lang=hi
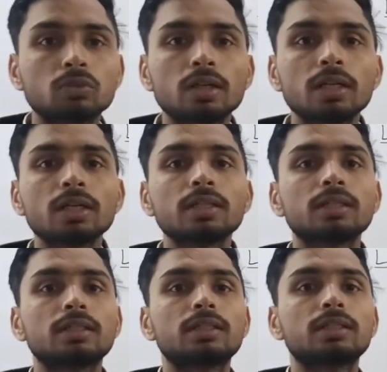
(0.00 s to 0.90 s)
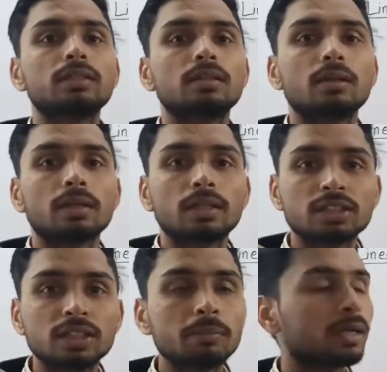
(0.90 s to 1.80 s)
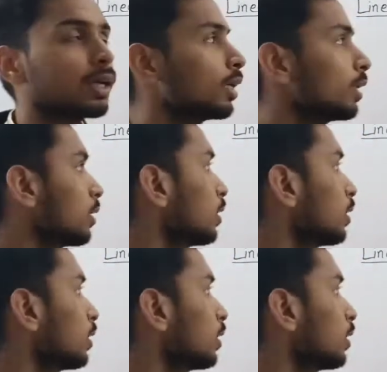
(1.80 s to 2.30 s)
जो है किससे बड़ा है